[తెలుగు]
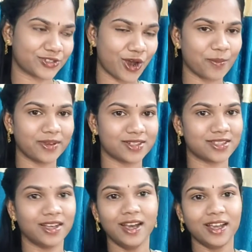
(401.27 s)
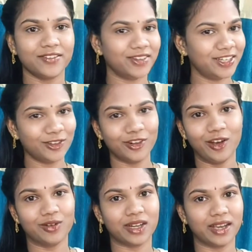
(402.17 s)
షాపింగ్స్ ఇవన్నీ
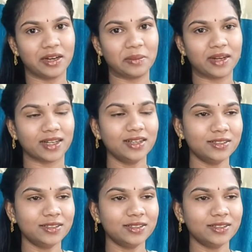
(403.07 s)
కూడా ఉంటాయి అన్నమాట